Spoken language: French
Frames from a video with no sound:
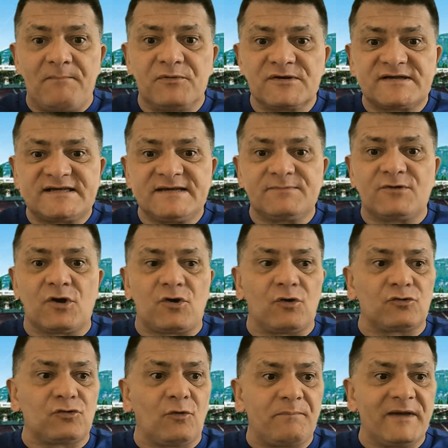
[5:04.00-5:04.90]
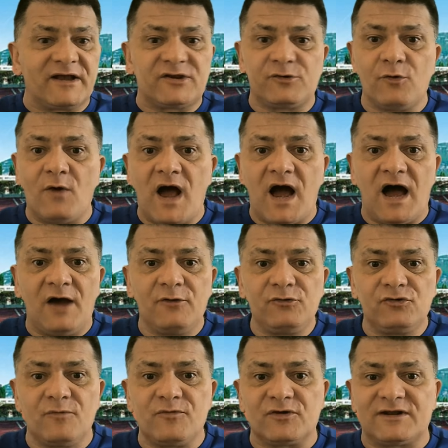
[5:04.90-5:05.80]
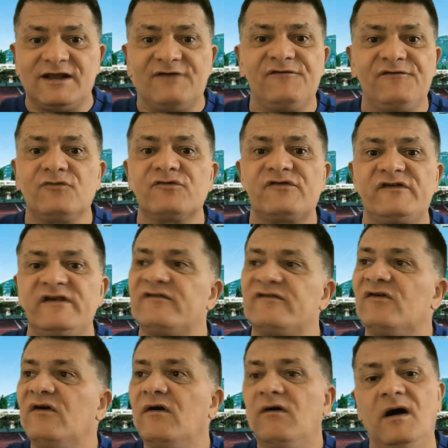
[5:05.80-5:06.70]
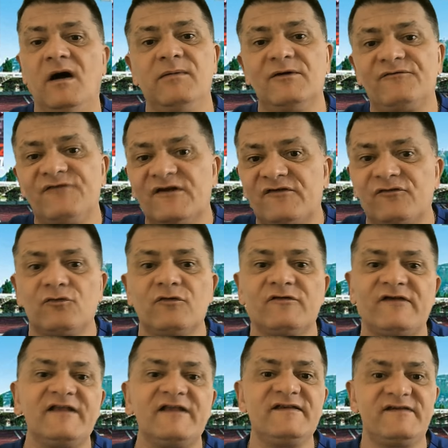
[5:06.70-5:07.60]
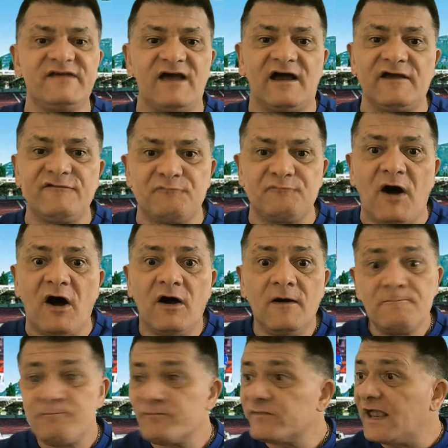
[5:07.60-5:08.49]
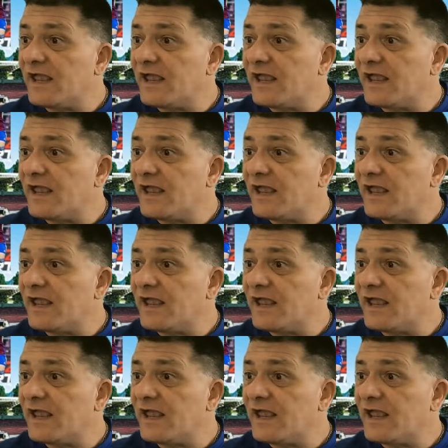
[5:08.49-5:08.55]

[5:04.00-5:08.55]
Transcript: pas possible que quand on perd 2-1 à une demi-heure de la fin, on se dise ah, ben, De toute façon, Lausanne, ils n'y arrivent pas.